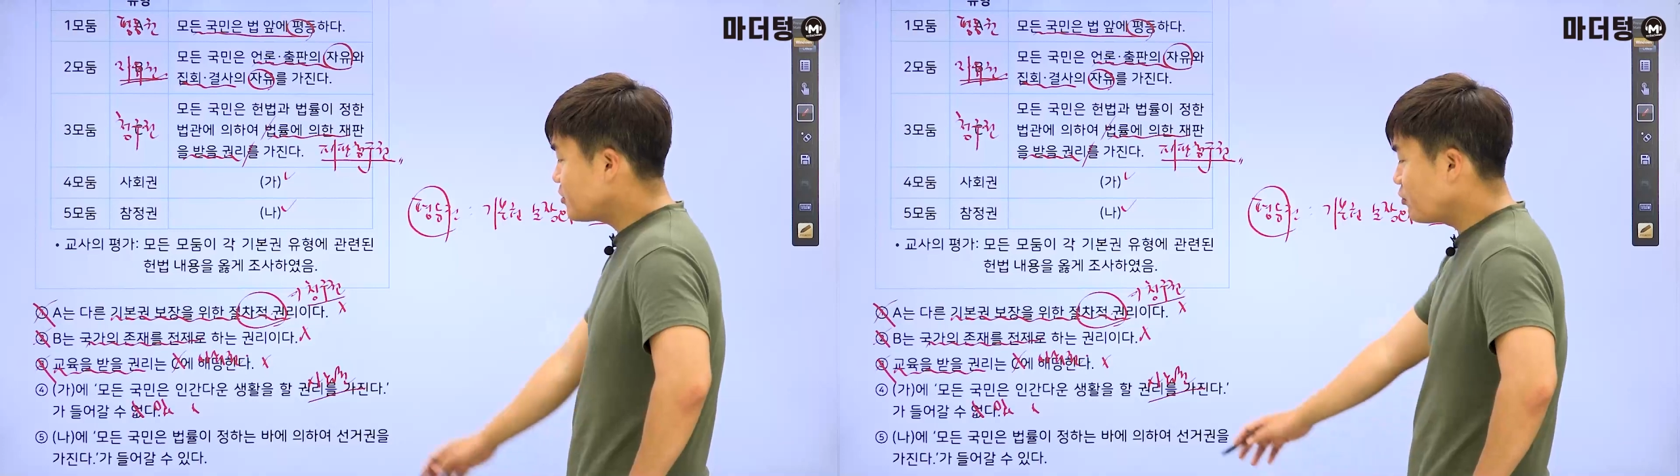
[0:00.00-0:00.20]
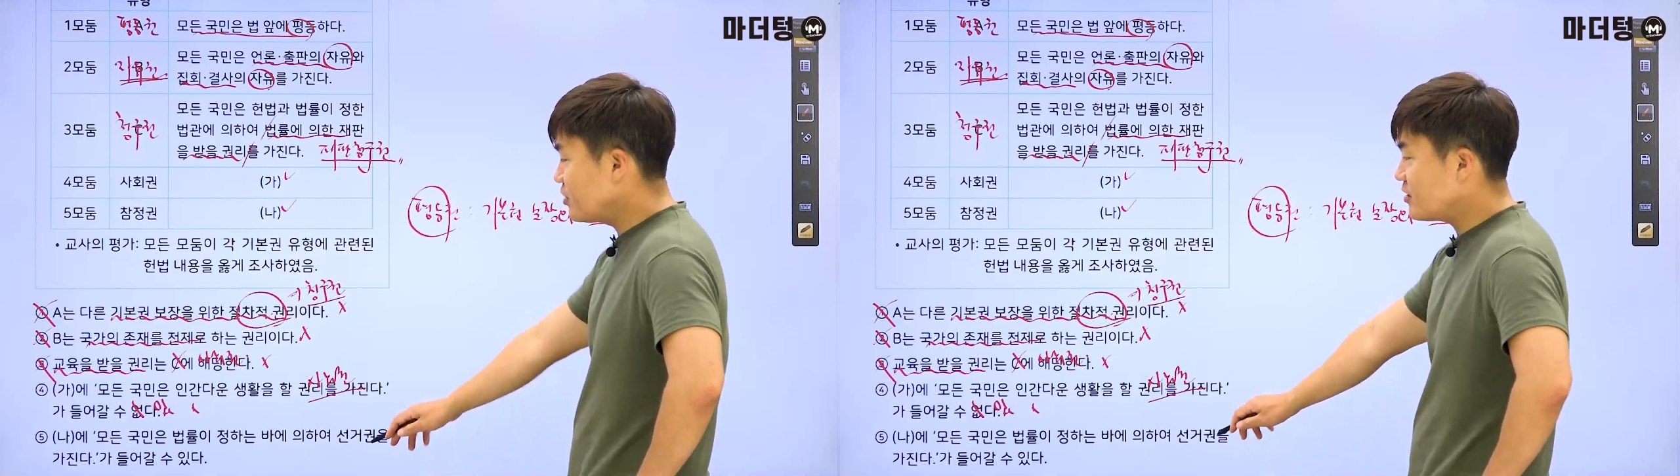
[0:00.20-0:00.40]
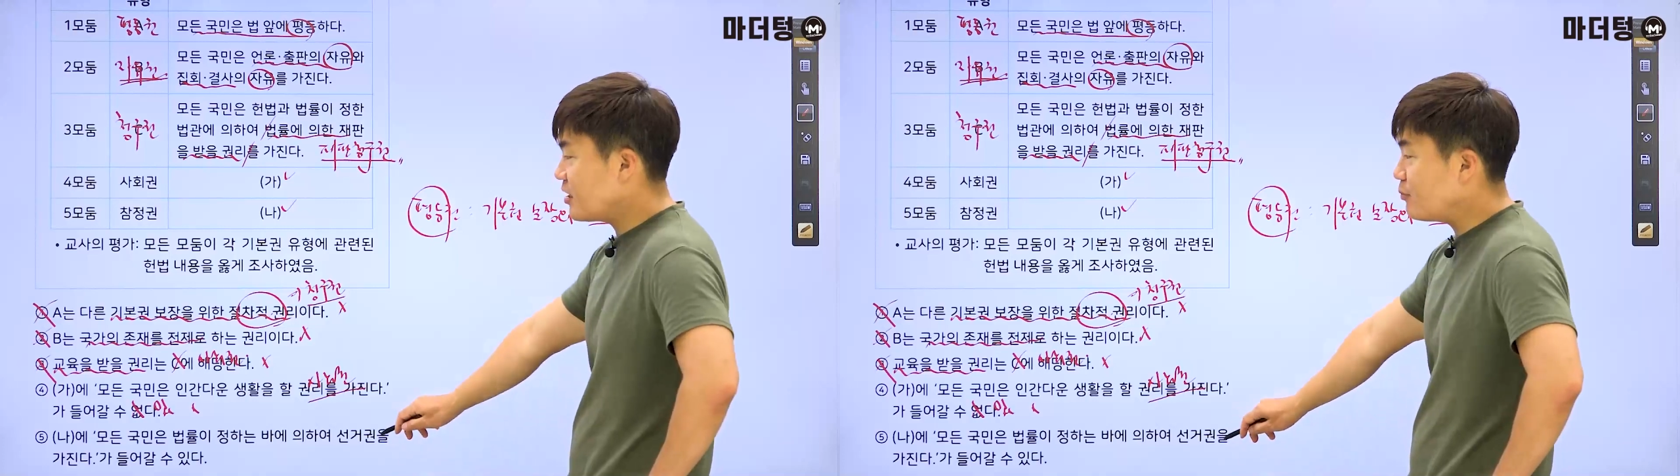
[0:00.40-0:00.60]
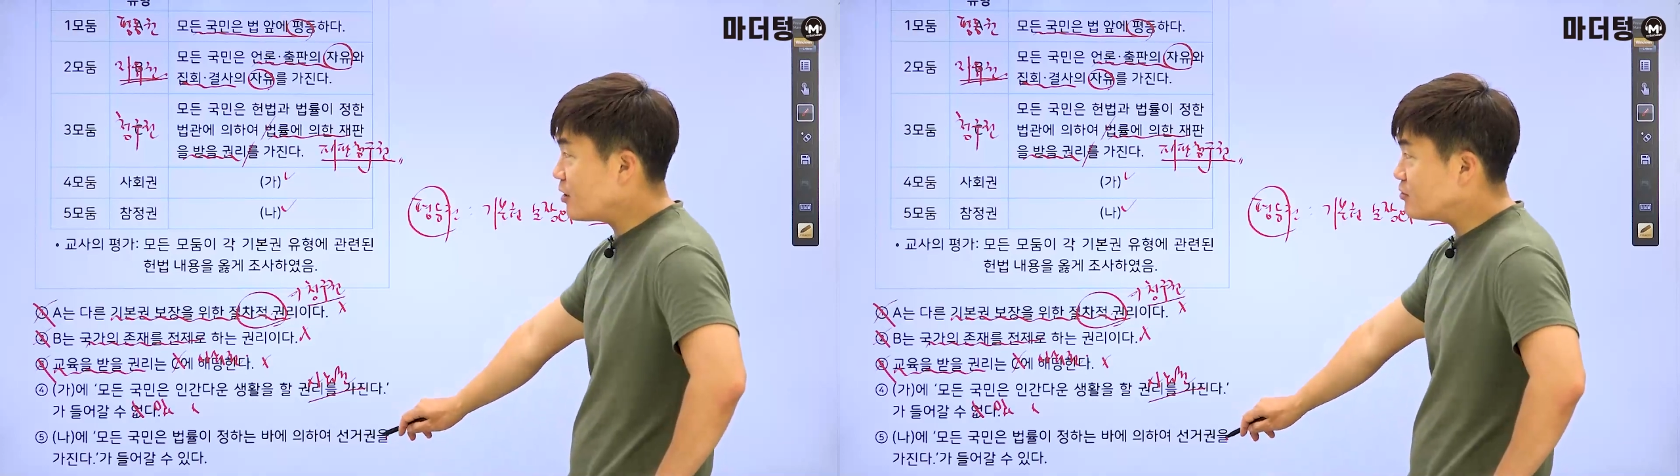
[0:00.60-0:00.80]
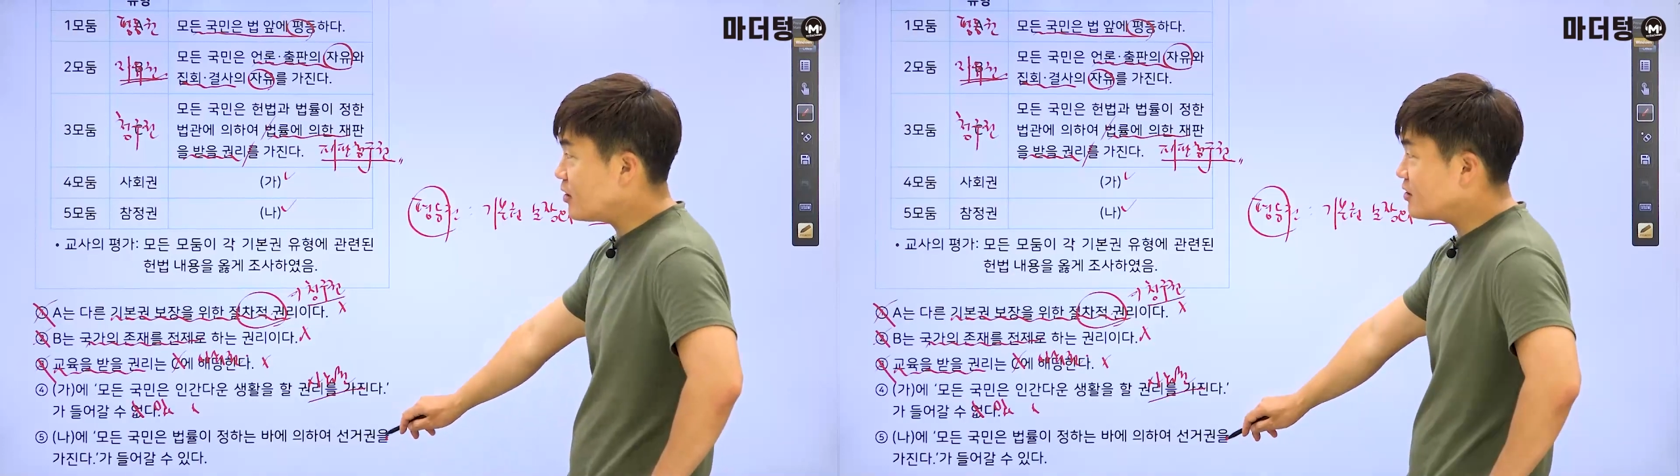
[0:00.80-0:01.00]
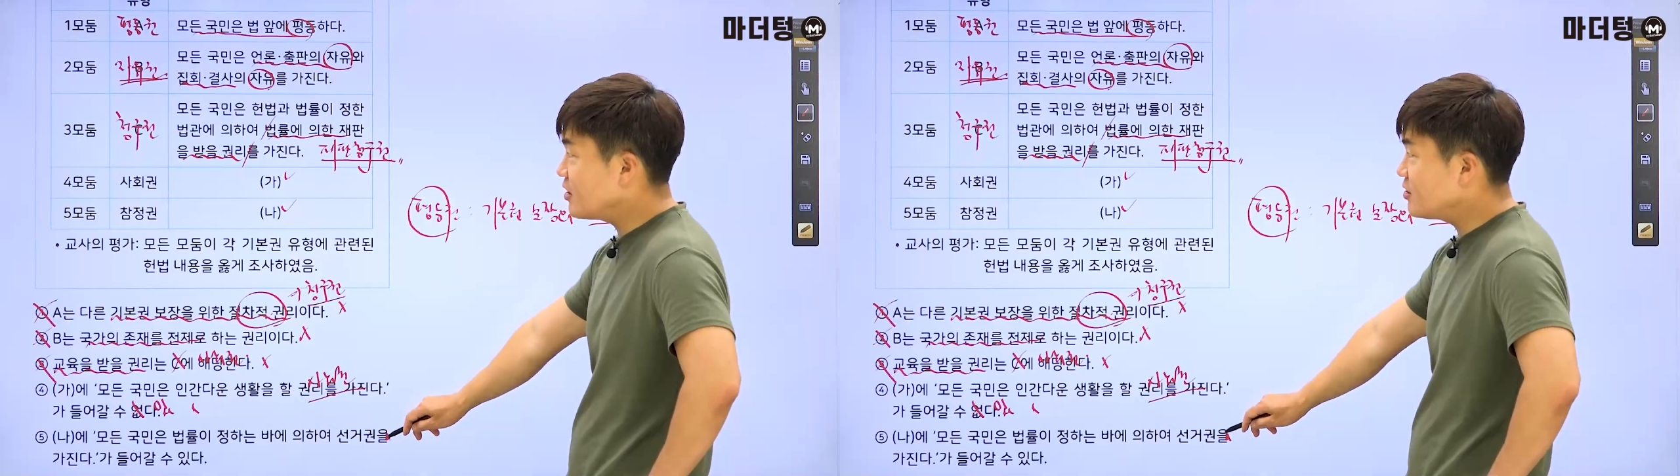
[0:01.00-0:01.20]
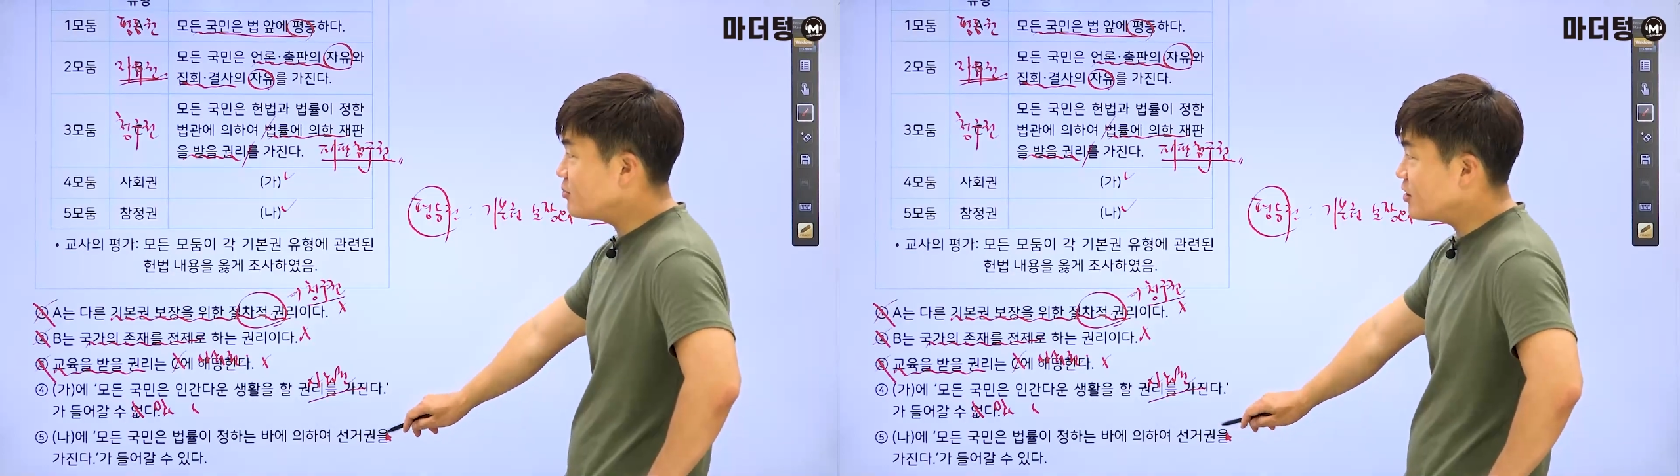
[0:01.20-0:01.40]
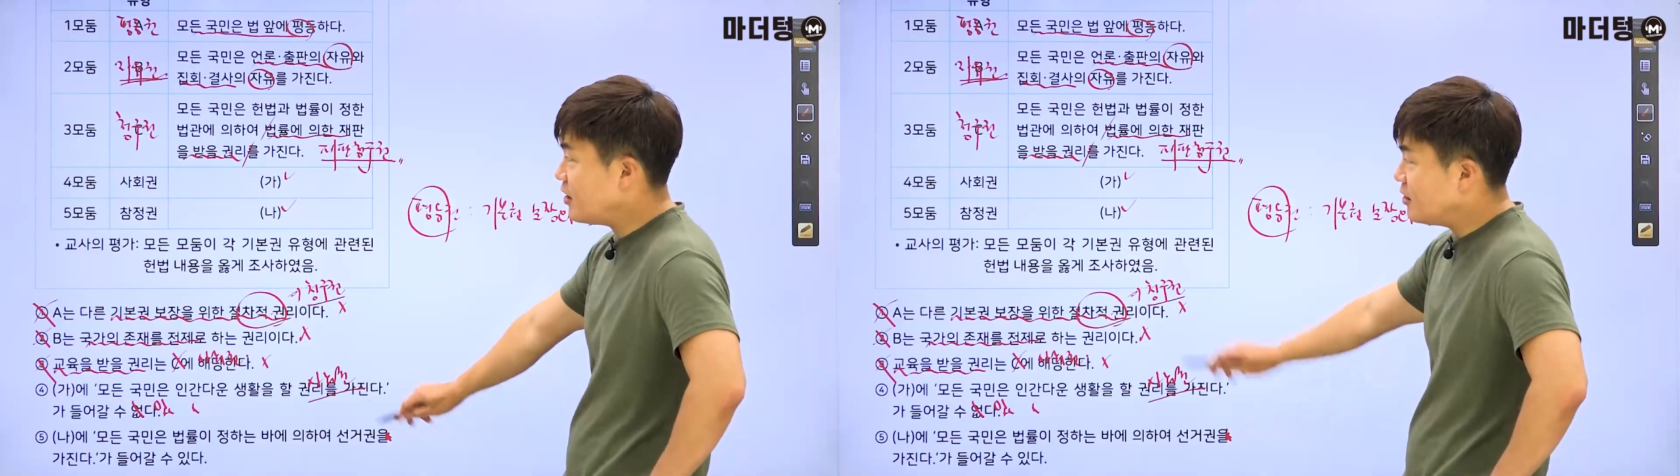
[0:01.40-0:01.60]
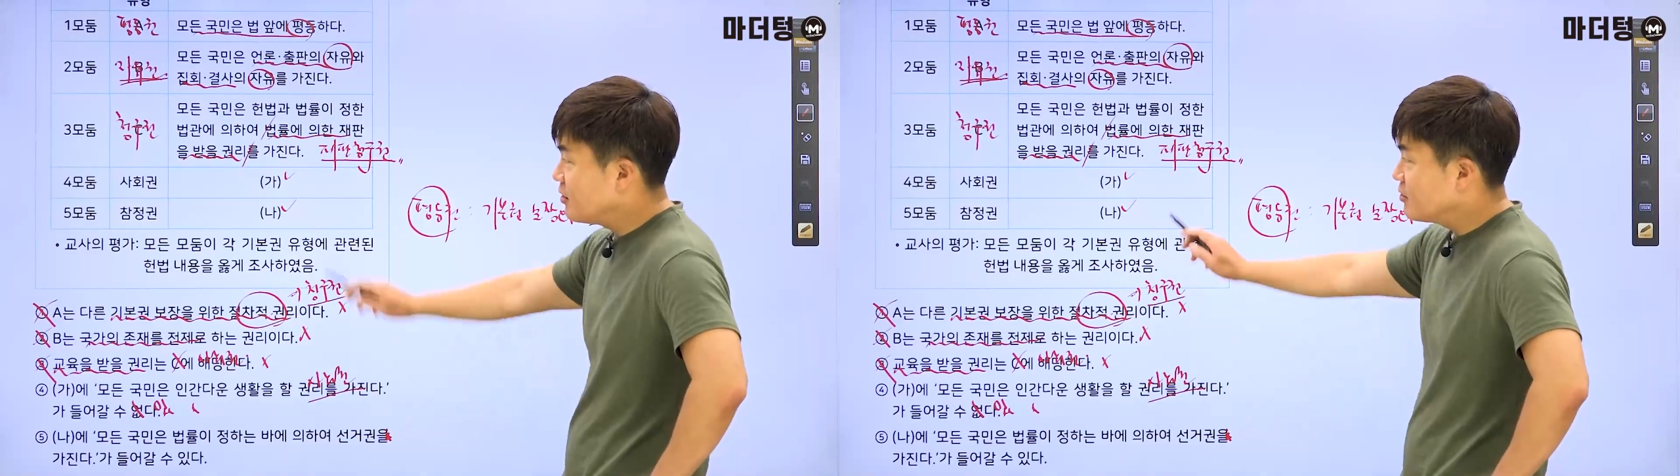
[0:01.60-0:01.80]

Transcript: 정치에 참여하는 거 아니겠습니까?